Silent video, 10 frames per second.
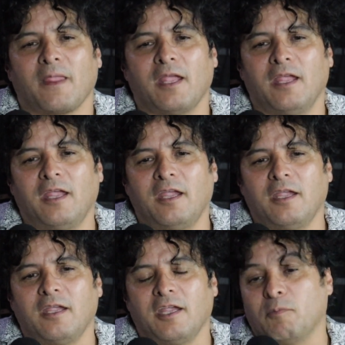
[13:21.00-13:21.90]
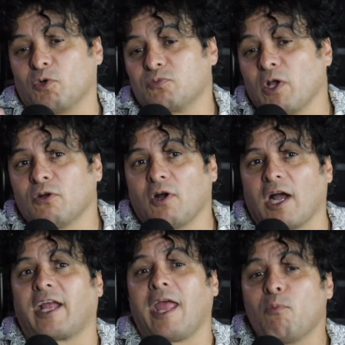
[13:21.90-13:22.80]
Y, y pues bueno,
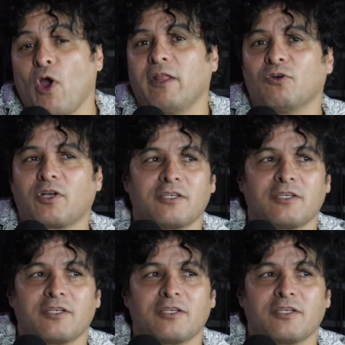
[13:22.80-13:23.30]
qué bueno